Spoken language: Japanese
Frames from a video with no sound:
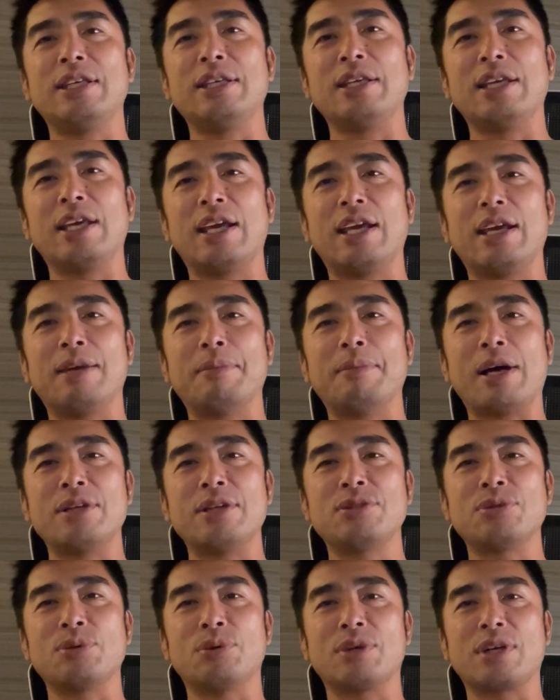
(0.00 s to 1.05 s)
い、えー、
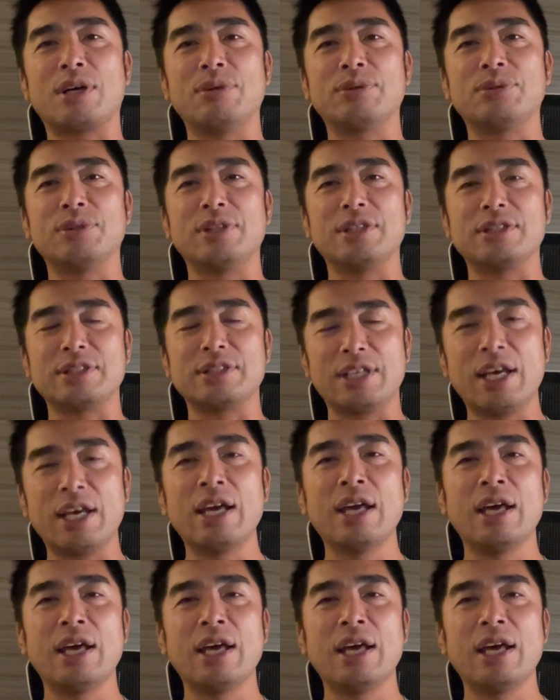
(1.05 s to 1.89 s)
マンションを買うとですね、